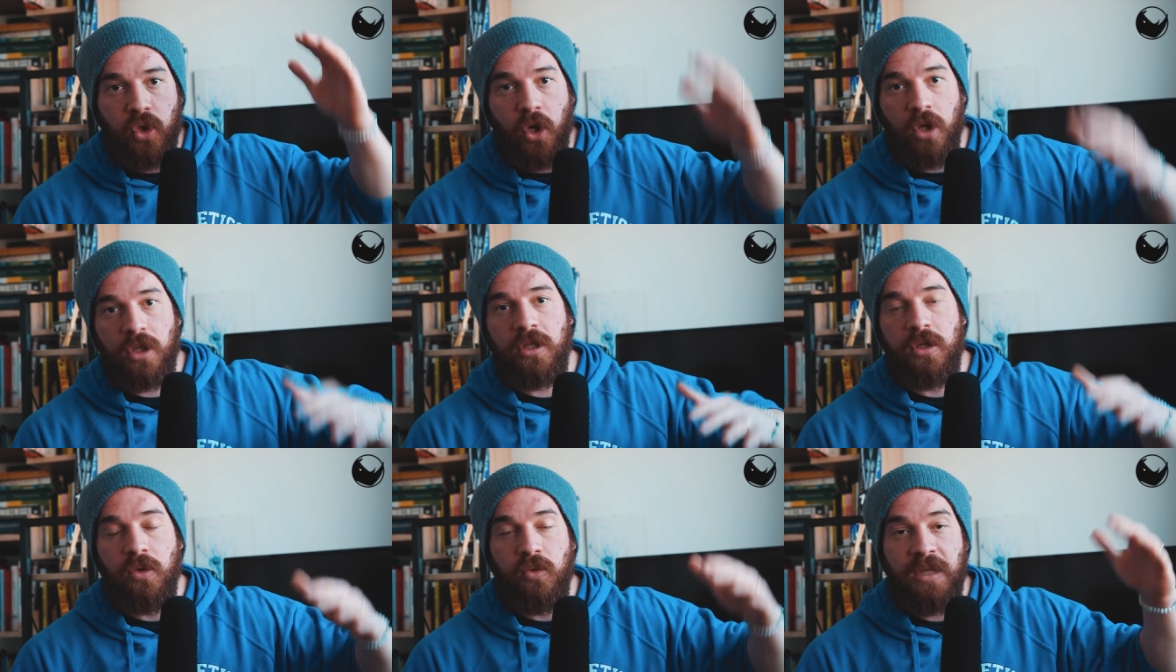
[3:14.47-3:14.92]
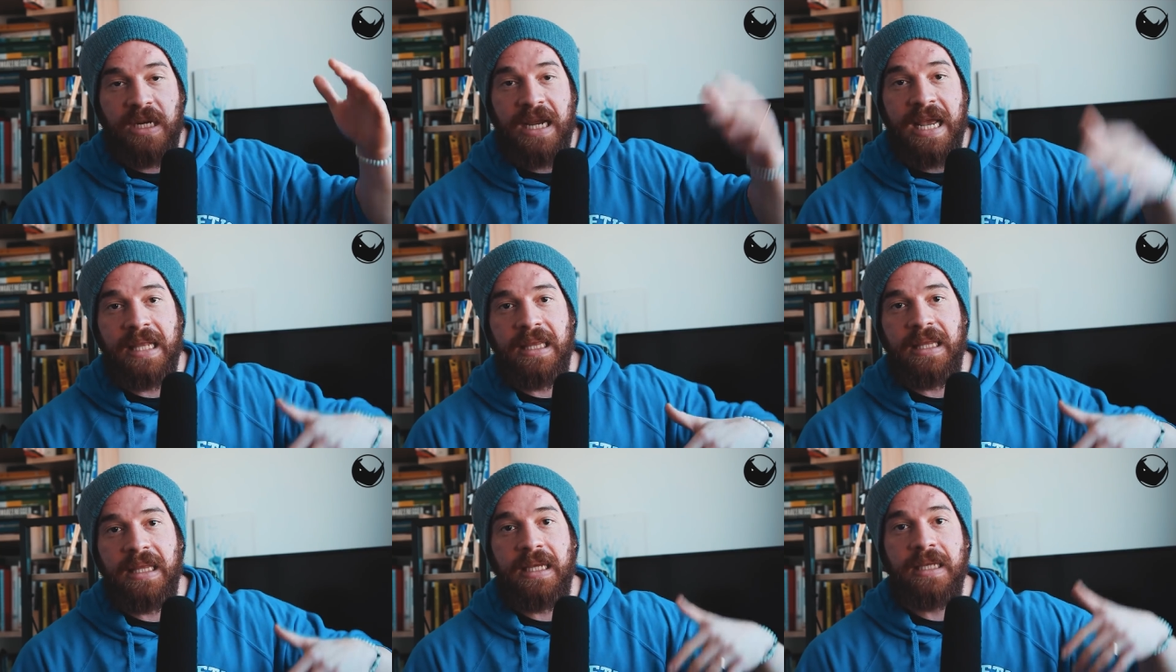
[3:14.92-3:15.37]
tot
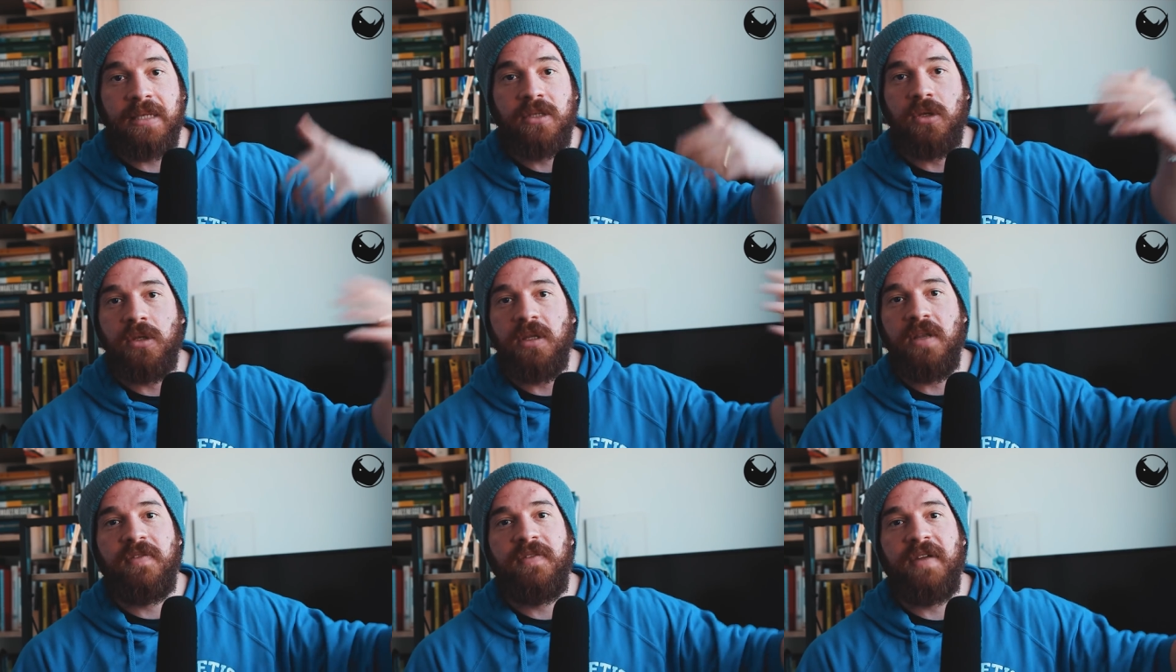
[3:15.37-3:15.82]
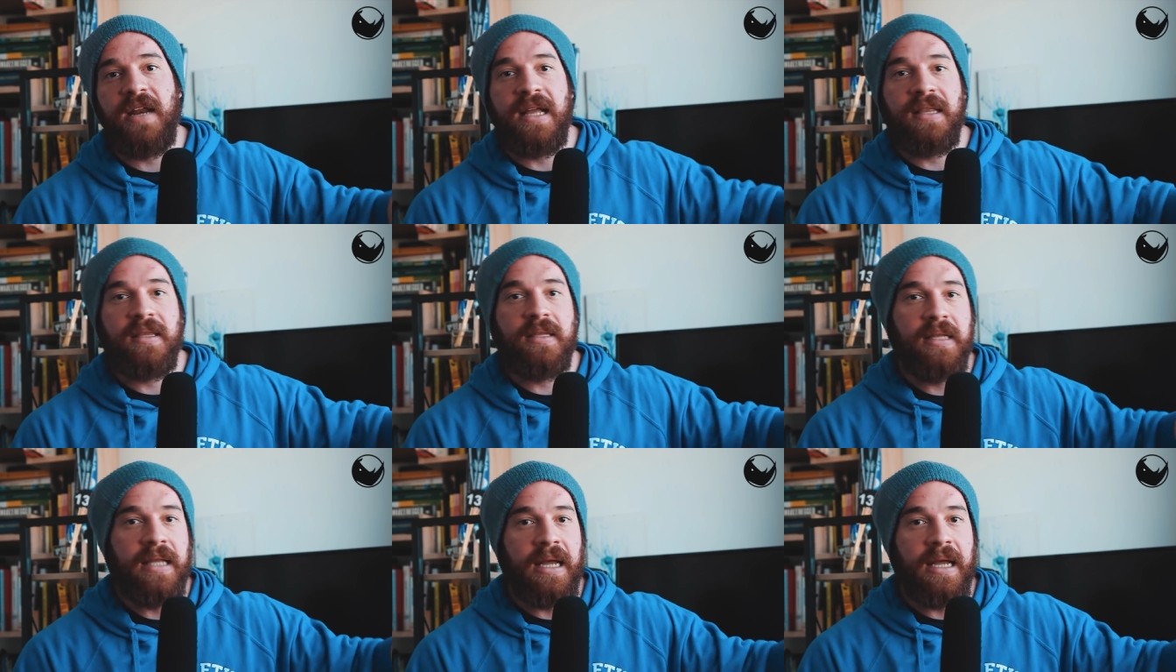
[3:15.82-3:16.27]
nutrienti che sono
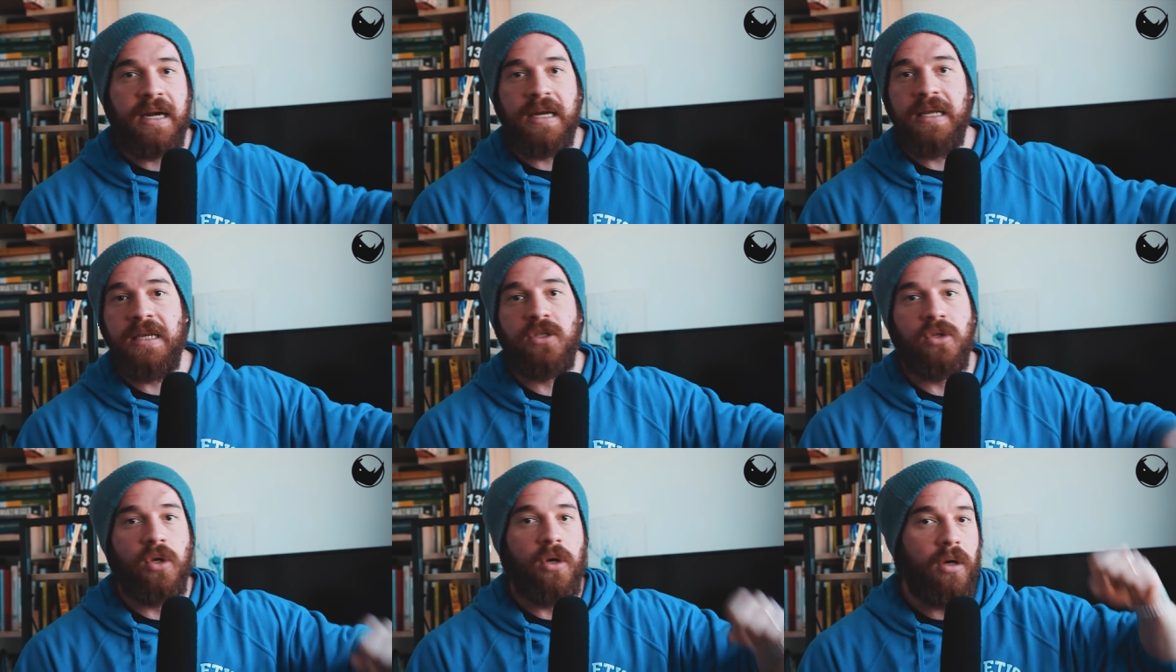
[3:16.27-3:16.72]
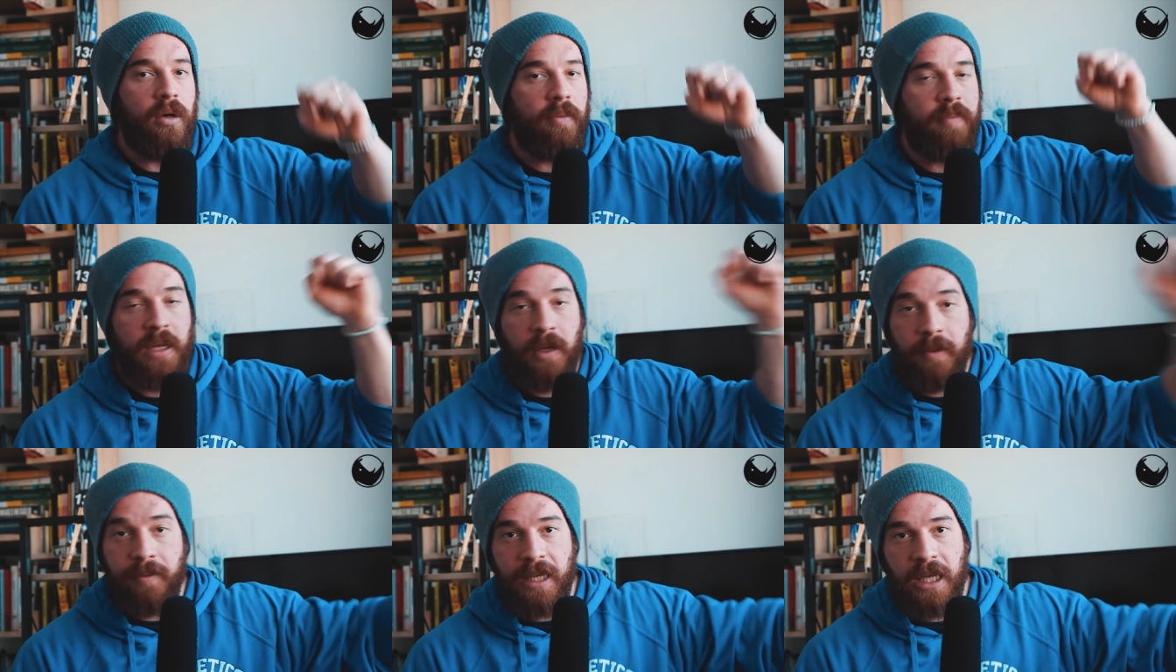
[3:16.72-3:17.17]
differenti dal riso
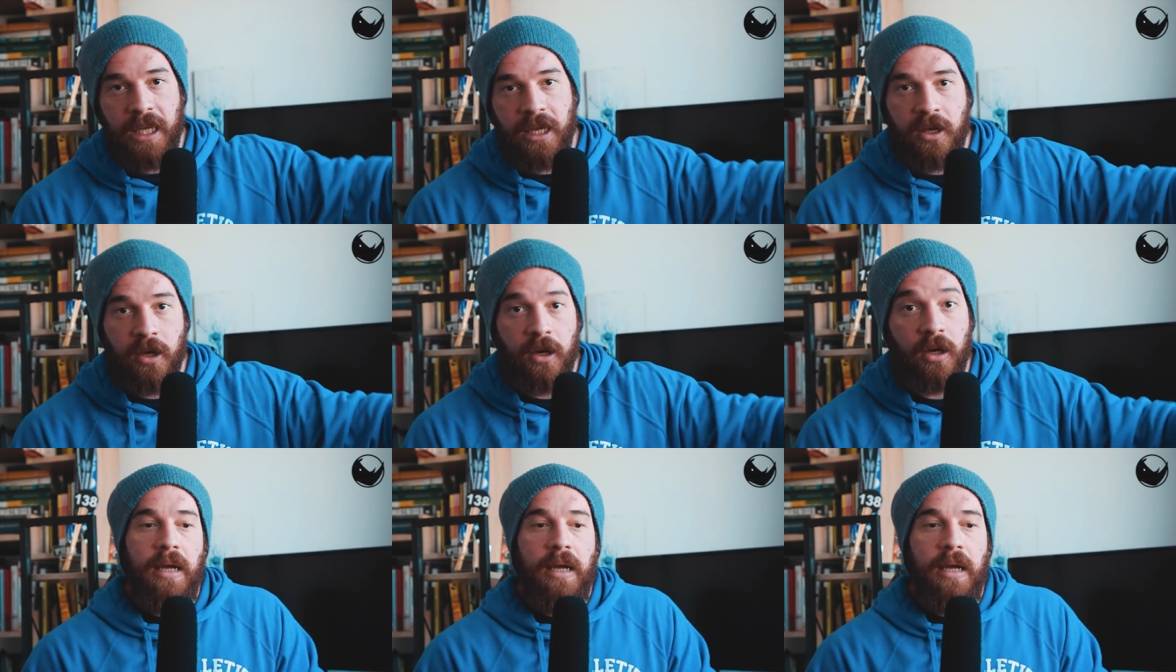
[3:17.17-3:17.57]
pirivicchio,